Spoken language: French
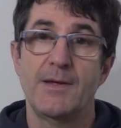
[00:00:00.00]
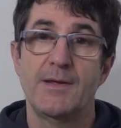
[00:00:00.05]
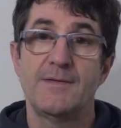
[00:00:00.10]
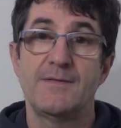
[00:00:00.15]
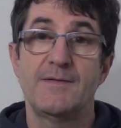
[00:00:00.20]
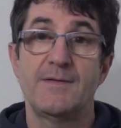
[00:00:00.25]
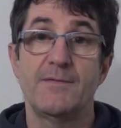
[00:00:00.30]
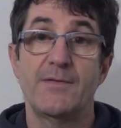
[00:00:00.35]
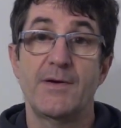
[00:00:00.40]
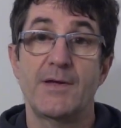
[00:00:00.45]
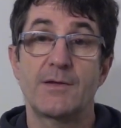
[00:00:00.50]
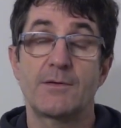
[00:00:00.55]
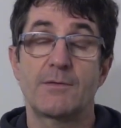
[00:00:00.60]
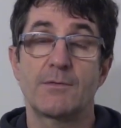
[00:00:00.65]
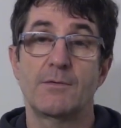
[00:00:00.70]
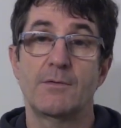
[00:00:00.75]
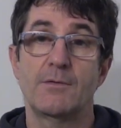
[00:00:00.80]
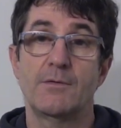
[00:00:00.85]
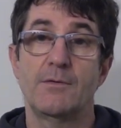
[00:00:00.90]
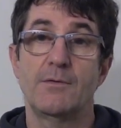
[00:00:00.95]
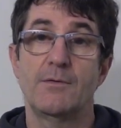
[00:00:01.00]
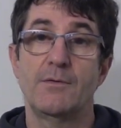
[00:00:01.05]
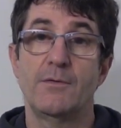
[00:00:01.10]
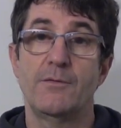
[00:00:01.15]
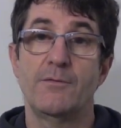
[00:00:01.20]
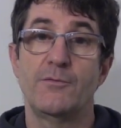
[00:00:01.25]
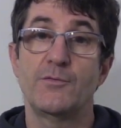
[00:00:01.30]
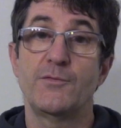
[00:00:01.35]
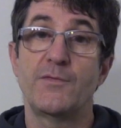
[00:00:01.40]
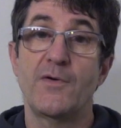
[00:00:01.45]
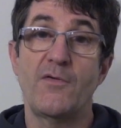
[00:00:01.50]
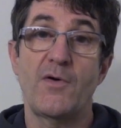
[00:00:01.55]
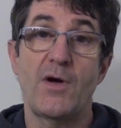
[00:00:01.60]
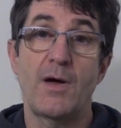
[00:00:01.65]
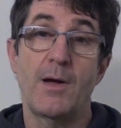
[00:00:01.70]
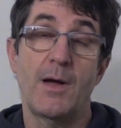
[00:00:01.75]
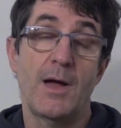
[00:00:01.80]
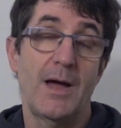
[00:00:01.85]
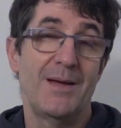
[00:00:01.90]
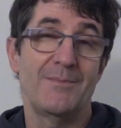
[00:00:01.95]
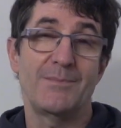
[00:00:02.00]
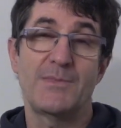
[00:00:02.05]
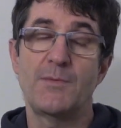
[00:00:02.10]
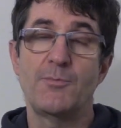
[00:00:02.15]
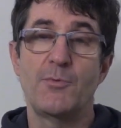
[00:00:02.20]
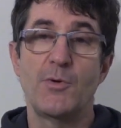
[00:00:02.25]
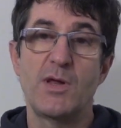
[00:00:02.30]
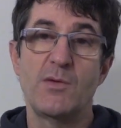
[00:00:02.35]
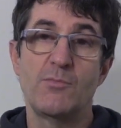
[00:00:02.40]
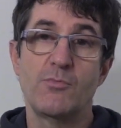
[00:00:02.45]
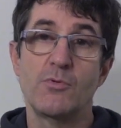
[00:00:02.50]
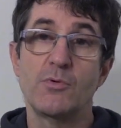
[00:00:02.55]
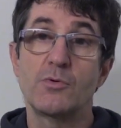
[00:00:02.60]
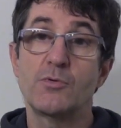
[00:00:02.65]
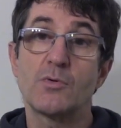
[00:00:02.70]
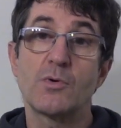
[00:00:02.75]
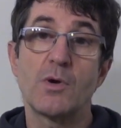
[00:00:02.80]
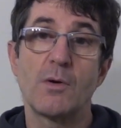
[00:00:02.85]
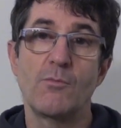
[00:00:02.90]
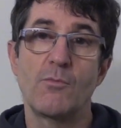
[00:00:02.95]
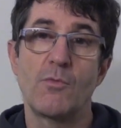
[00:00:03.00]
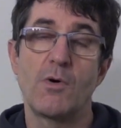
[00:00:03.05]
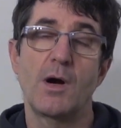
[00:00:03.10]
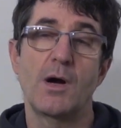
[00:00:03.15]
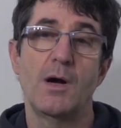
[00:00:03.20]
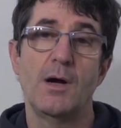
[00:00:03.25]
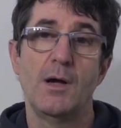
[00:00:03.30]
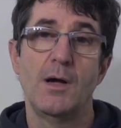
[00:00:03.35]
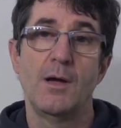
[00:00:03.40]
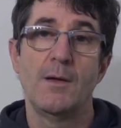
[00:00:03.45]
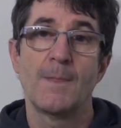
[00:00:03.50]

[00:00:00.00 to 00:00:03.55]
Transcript: C'est vrai que vous devez avoir un petit peu les boules, tout comme moi.